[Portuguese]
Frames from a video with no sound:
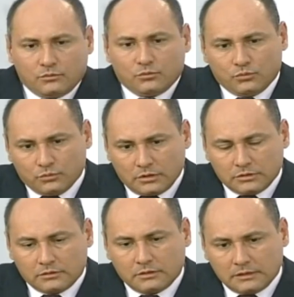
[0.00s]
o, o
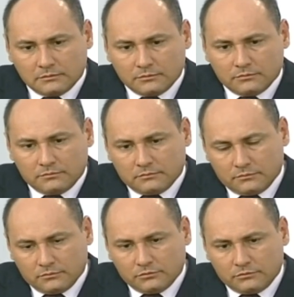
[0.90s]
acho que o dado
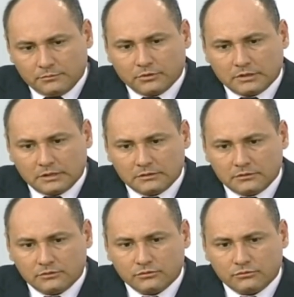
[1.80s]
muito
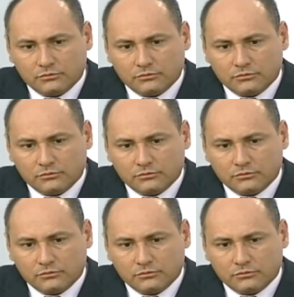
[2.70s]
importante disso